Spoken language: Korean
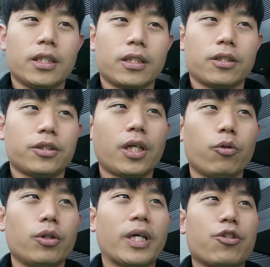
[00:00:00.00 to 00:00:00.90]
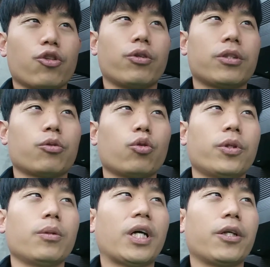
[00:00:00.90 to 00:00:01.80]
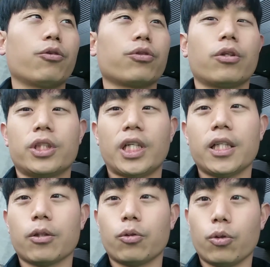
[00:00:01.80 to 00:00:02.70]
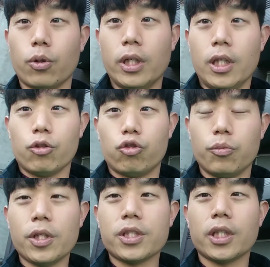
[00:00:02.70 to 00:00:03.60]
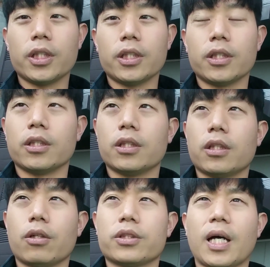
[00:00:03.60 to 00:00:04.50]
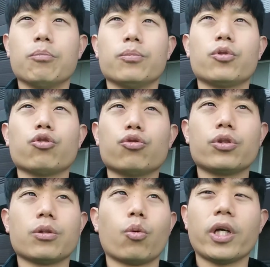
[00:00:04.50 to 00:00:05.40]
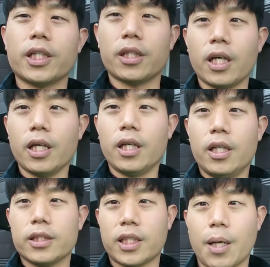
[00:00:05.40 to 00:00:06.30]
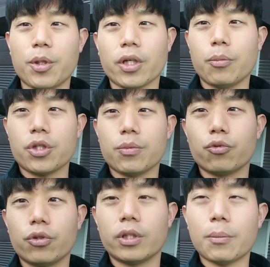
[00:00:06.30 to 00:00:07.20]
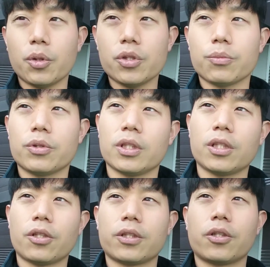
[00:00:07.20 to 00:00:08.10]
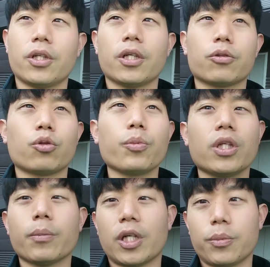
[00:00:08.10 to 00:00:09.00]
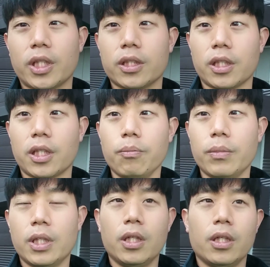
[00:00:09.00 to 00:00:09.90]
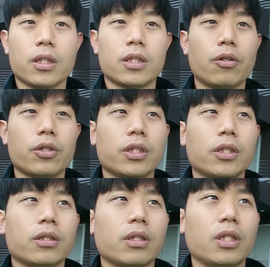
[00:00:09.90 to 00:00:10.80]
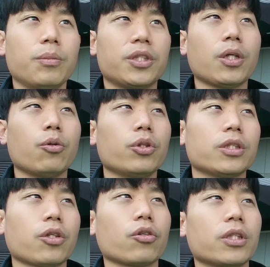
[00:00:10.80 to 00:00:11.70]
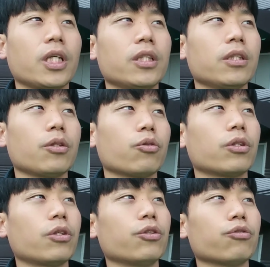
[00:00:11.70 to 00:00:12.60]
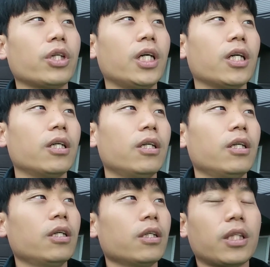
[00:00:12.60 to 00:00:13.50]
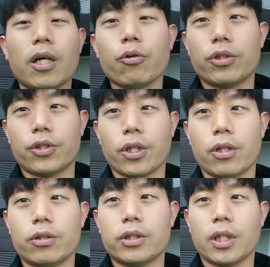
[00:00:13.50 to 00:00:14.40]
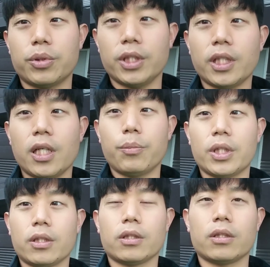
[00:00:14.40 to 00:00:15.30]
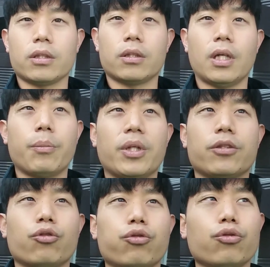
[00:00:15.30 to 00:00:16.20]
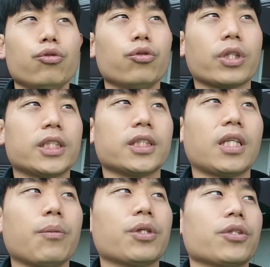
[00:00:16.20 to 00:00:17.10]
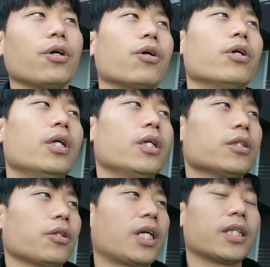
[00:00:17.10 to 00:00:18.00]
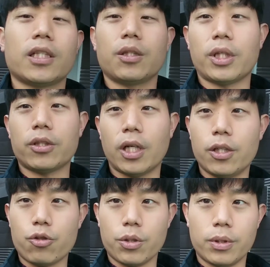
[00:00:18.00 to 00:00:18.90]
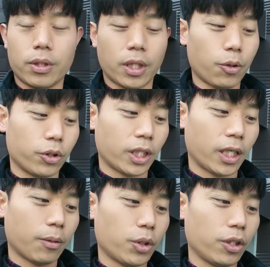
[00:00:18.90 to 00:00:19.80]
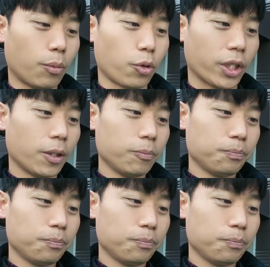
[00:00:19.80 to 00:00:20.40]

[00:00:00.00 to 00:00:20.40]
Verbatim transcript: 그래서 체온을 맞추기 위해서 소변이 마려운 것이 하나고 두 번째는 어, 잠수를 오래 할 때 자명해 보신 분들은 한 번쯤은 느끼셨을 거예요. 소변이 마렵다는 느낌. 그거는 이미 체온이 적응을 했는데도 그런 이유가 따로 있어요. 제가 프리다이빙 레벨 2까지 따면서 저희 강사님께서 알려주신 내용인데 한번 읽어볼게요.